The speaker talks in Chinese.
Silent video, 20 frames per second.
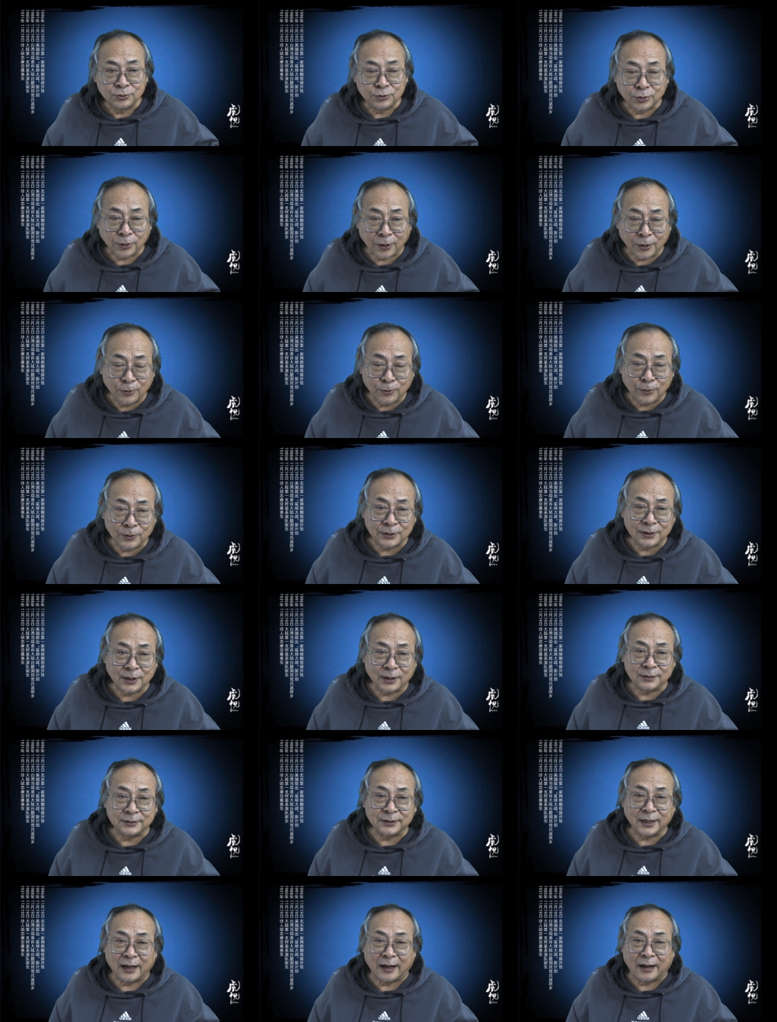全国
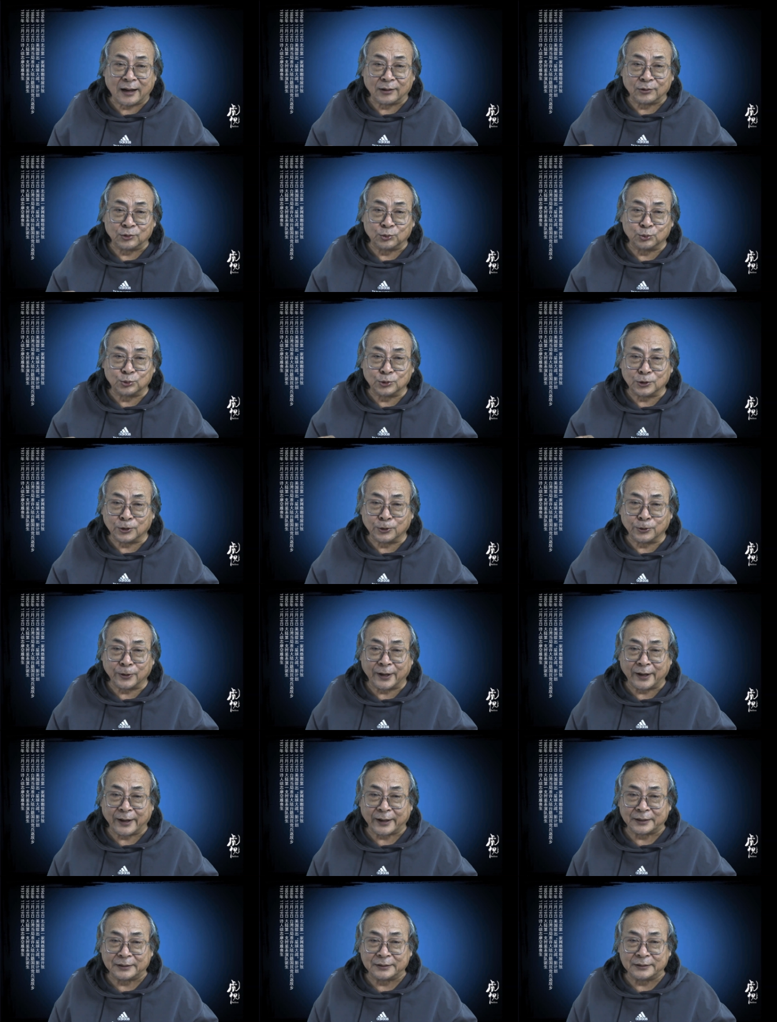上下读《欧阳
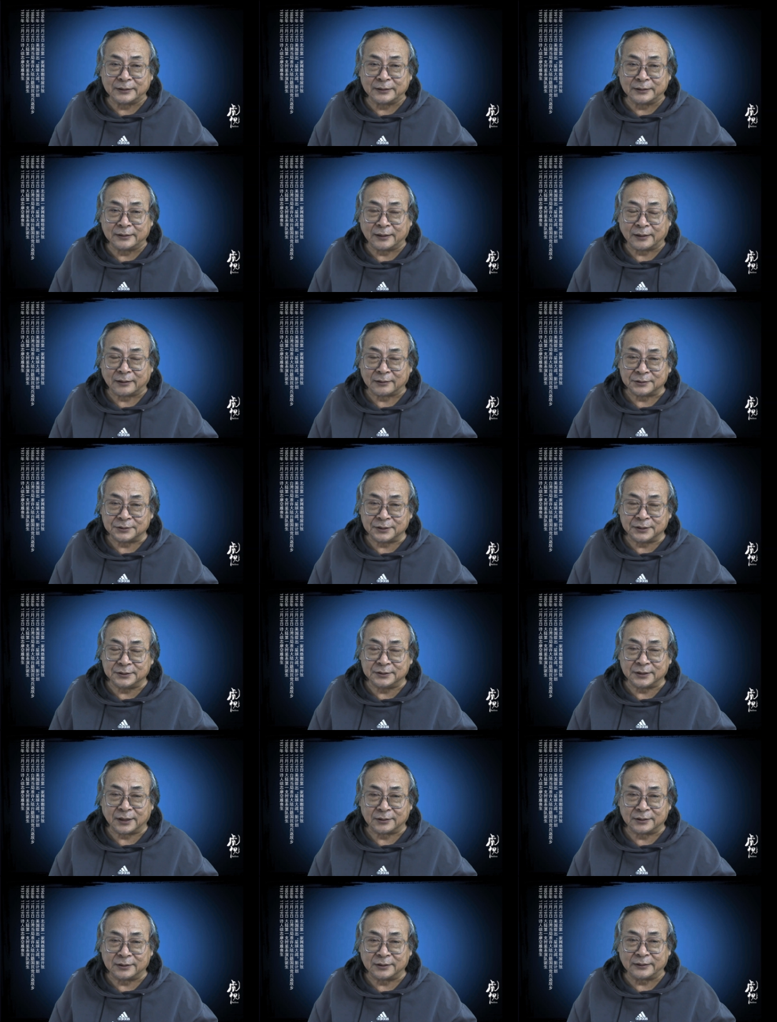海之歌》，影
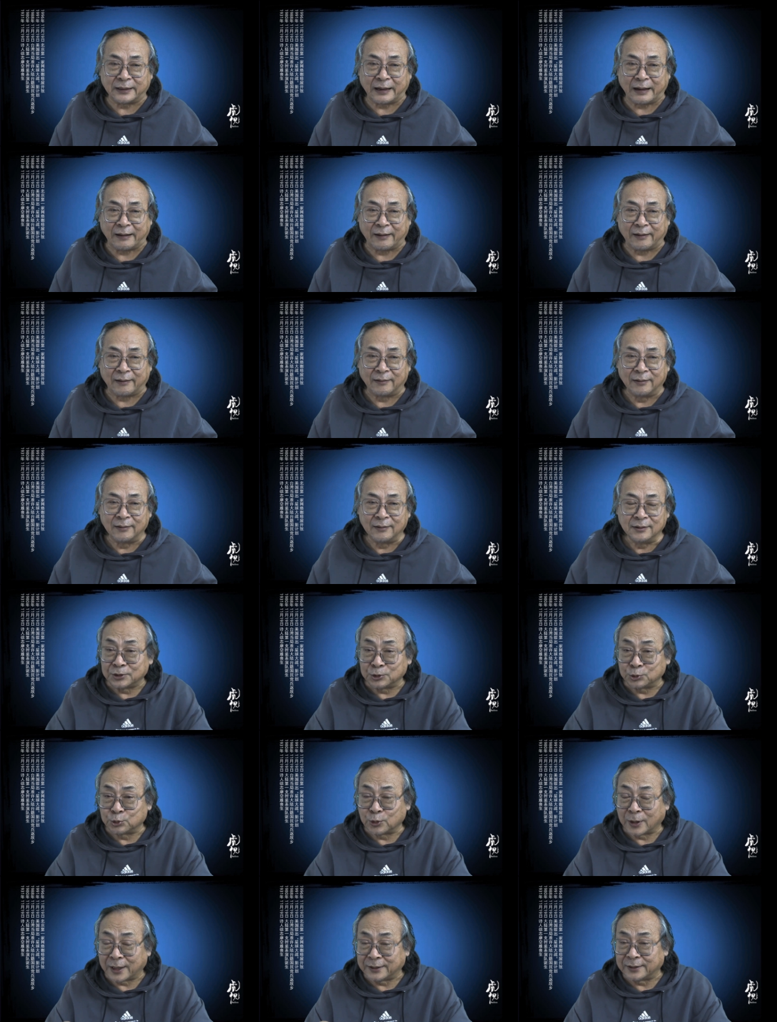响之大啊，
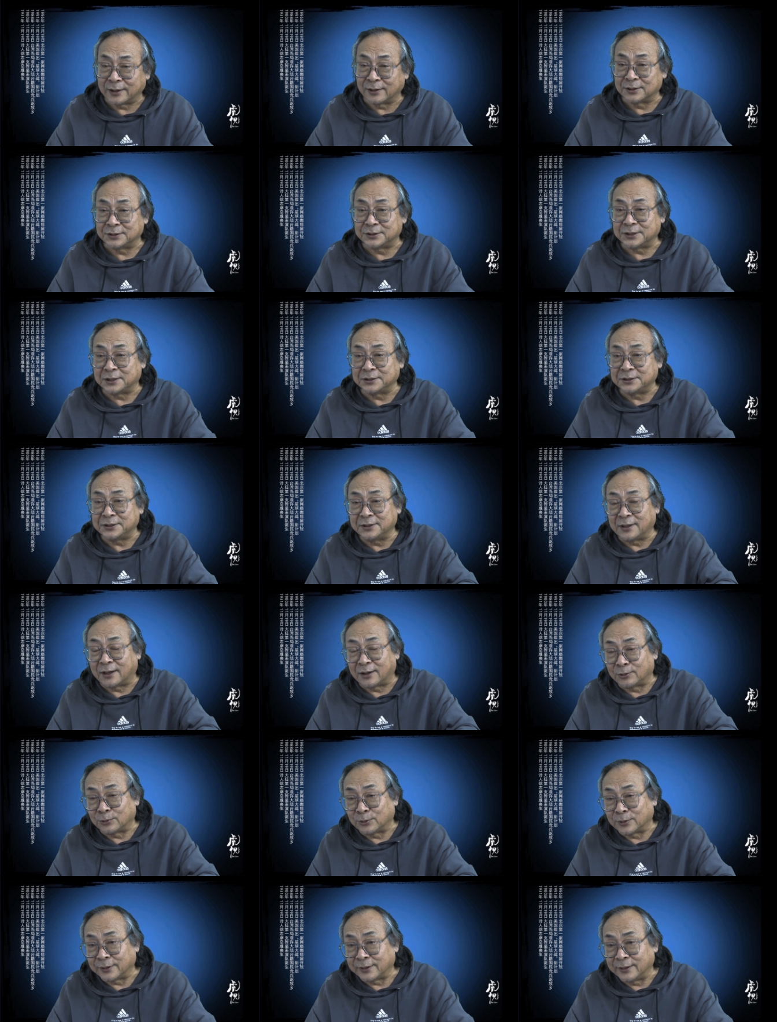就传到了江青
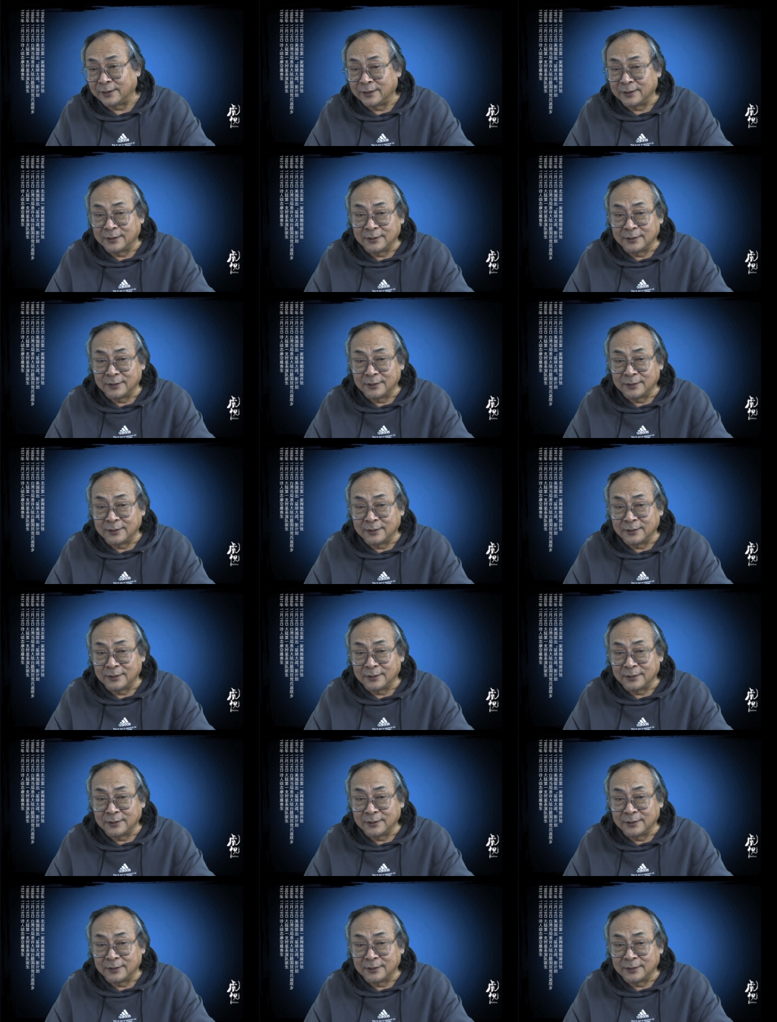耳朵里。